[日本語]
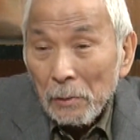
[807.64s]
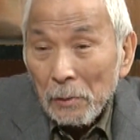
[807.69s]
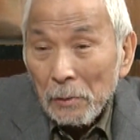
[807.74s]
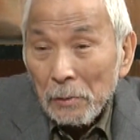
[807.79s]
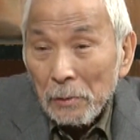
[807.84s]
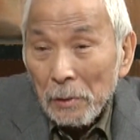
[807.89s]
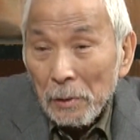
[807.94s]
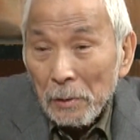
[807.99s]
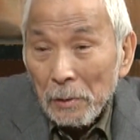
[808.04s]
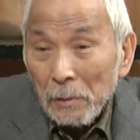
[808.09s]
は
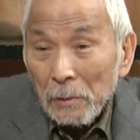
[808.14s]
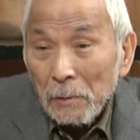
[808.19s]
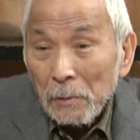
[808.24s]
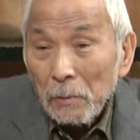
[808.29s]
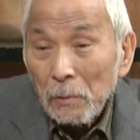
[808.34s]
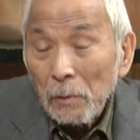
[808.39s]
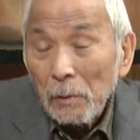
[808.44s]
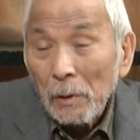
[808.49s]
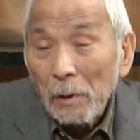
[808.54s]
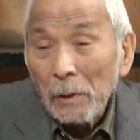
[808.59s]
い、で
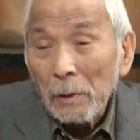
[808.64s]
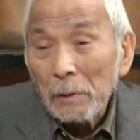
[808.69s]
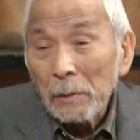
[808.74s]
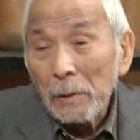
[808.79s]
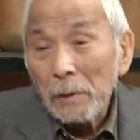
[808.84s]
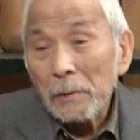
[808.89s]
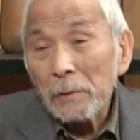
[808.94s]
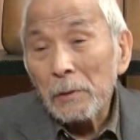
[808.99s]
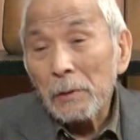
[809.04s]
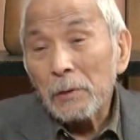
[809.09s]
それから
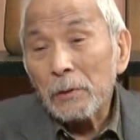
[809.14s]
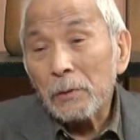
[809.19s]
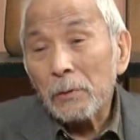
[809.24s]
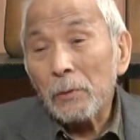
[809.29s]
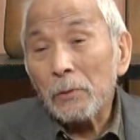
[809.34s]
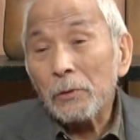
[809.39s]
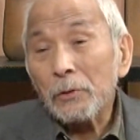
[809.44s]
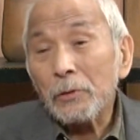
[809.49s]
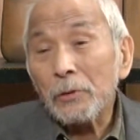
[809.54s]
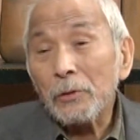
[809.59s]
ね日
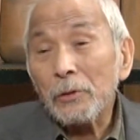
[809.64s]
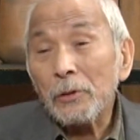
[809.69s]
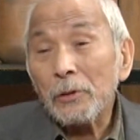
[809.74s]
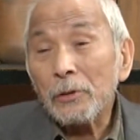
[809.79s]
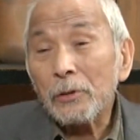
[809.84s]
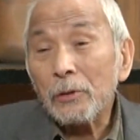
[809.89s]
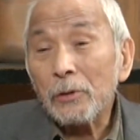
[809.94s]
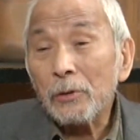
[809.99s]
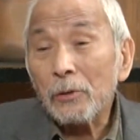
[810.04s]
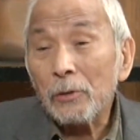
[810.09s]
ソ中
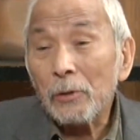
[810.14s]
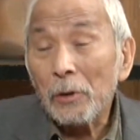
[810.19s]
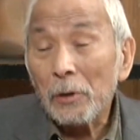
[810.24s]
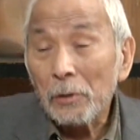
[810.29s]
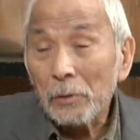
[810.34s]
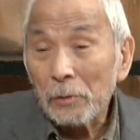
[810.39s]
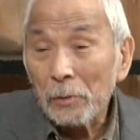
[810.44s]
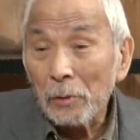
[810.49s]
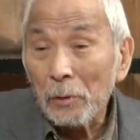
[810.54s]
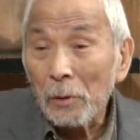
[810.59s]
立条
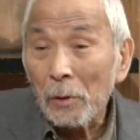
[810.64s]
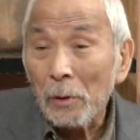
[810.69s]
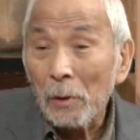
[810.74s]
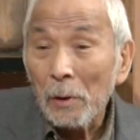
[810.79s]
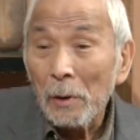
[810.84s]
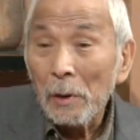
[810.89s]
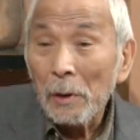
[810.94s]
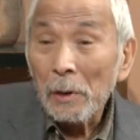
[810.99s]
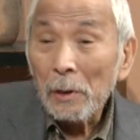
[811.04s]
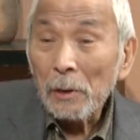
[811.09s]
約を
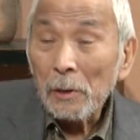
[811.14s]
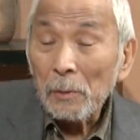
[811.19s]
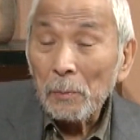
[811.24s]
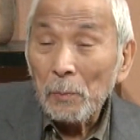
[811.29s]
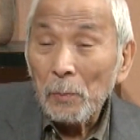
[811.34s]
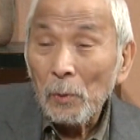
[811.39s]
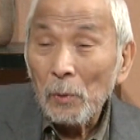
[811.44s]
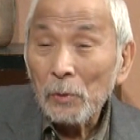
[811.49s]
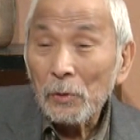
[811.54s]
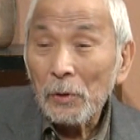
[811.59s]
一
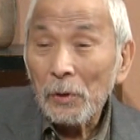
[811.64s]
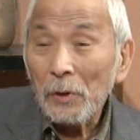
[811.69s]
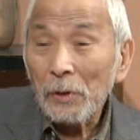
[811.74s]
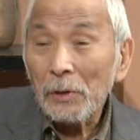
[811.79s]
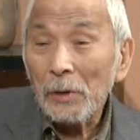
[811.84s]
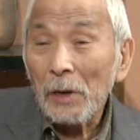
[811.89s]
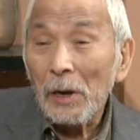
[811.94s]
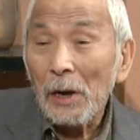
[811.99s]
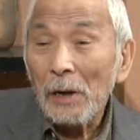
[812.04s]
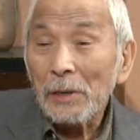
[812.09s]
方的
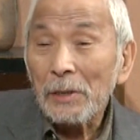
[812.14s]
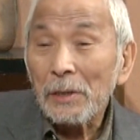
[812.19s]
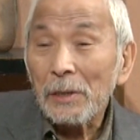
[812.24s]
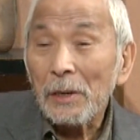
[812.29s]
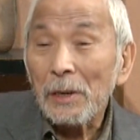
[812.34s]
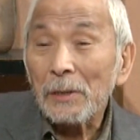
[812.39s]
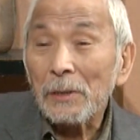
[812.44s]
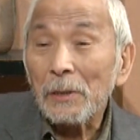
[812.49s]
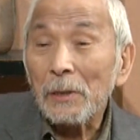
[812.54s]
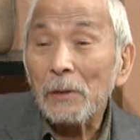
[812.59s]
に破棄
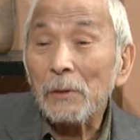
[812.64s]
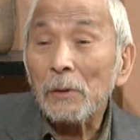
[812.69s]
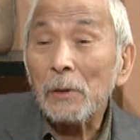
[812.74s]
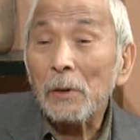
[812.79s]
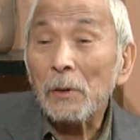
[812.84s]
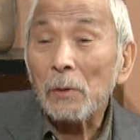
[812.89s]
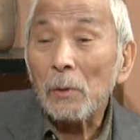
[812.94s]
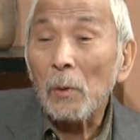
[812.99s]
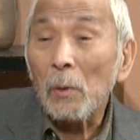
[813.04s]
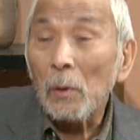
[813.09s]
なんて言う
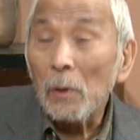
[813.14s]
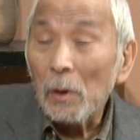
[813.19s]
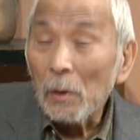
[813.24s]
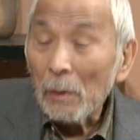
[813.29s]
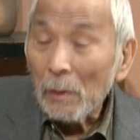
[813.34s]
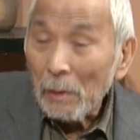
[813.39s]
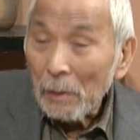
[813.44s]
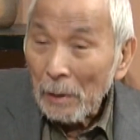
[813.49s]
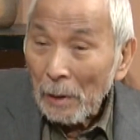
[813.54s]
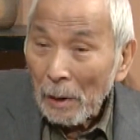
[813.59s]
けどこれ
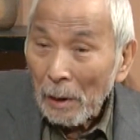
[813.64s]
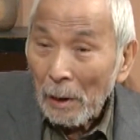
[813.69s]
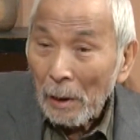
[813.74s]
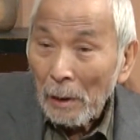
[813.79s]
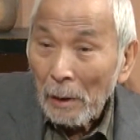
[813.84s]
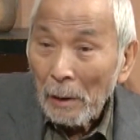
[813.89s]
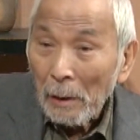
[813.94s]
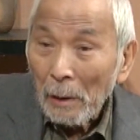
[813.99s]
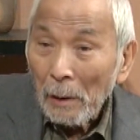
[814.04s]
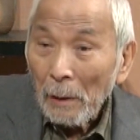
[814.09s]
はね、
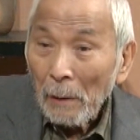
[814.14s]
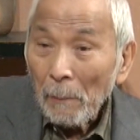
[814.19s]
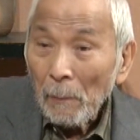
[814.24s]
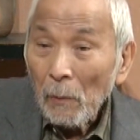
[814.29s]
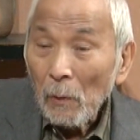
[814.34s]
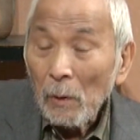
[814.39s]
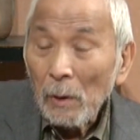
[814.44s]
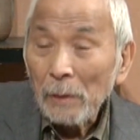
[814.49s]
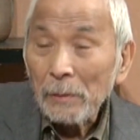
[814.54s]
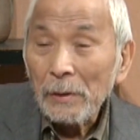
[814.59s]
うん、
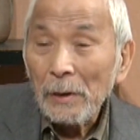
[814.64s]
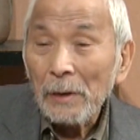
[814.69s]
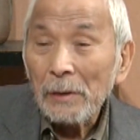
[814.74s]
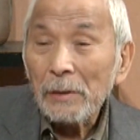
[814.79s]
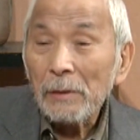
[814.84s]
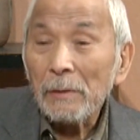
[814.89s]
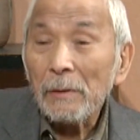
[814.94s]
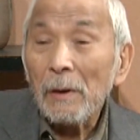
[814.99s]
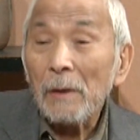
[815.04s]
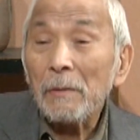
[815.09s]
僕は大
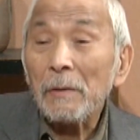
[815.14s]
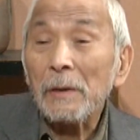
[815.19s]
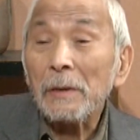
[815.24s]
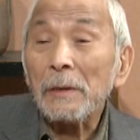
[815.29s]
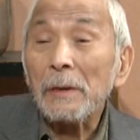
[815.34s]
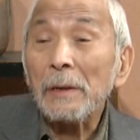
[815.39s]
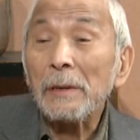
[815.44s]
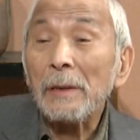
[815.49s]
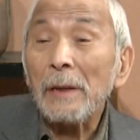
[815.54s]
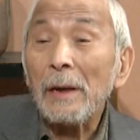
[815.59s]
してわわ
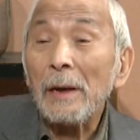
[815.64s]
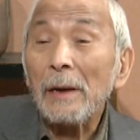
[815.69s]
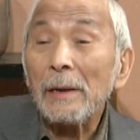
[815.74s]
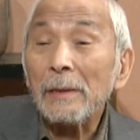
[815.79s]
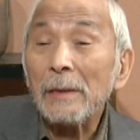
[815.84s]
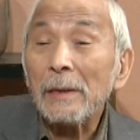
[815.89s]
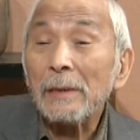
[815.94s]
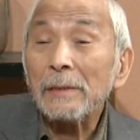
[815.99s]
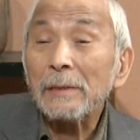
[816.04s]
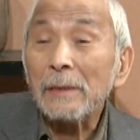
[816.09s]
言えない
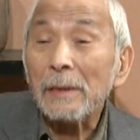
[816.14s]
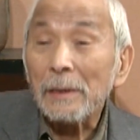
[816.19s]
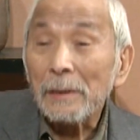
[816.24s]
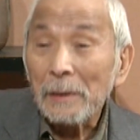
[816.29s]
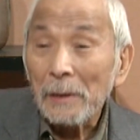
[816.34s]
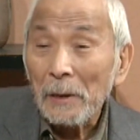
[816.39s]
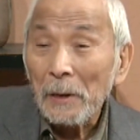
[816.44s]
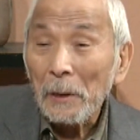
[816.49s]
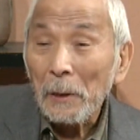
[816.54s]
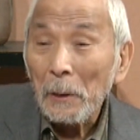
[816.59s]
話で
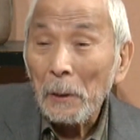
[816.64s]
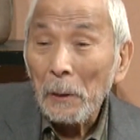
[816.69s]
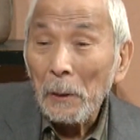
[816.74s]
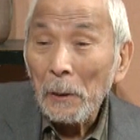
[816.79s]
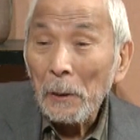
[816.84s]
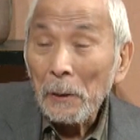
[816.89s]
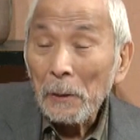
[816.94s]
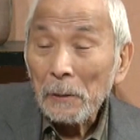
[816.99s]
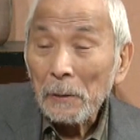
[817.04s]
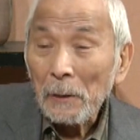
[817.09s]
ね、
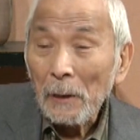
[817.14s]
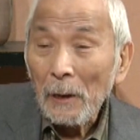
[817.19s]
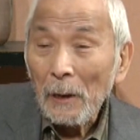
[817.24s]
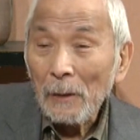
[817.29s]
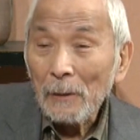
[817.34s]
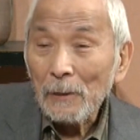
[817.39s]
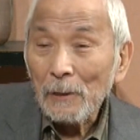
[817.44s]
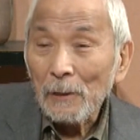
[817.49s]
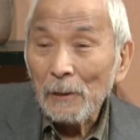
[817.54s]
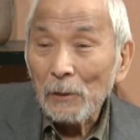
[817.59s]

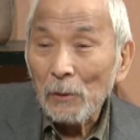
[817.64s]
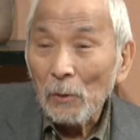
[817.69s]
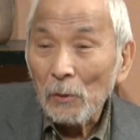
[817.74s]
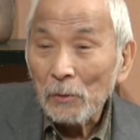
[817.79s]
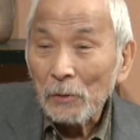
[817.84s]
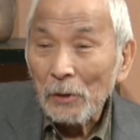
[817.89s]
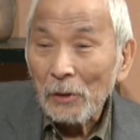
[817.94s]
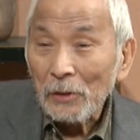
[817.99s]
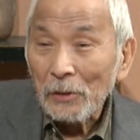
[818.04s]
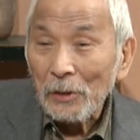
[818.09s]
何日
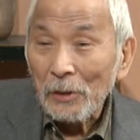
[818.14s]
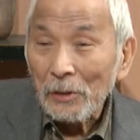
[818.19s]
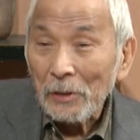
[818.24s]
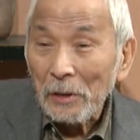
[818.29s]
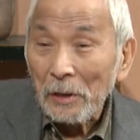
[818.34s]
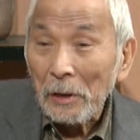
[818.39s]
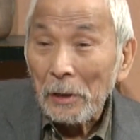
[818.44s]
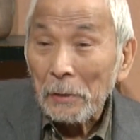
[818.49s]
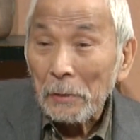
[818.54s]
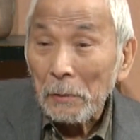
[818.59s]
本だって
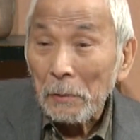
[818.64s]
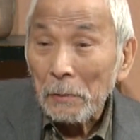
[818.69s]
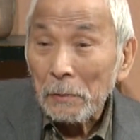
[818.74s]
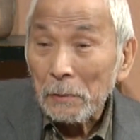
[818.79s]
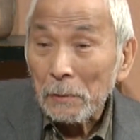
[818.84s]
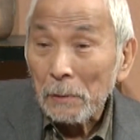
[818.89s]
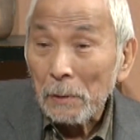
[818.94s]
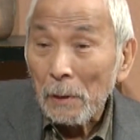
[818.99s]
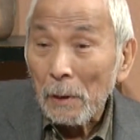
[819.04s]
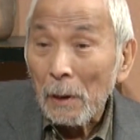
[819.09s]
ねどっ
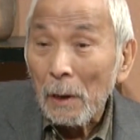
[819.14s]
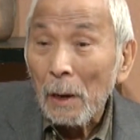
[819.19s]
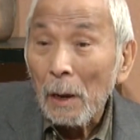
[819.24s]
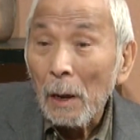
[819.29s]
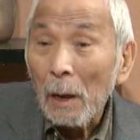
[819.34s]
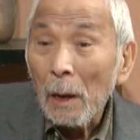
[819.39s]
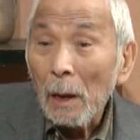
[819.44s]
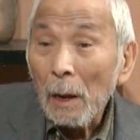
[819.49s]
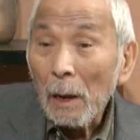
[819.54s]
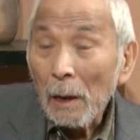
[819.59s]
ちか、
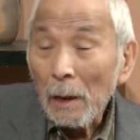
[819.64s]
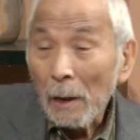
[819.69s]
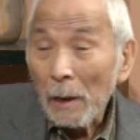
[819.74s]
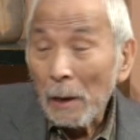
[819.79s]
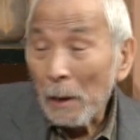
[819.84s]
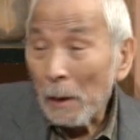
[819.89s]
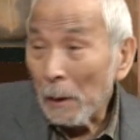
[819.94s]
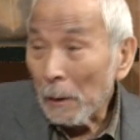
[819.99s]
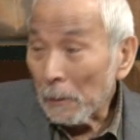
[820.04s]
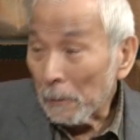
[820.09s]
うん、
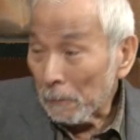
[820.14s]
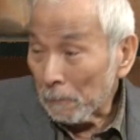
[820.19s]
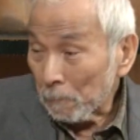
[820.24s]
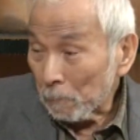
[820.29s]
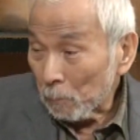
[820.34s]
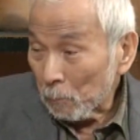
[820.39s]
え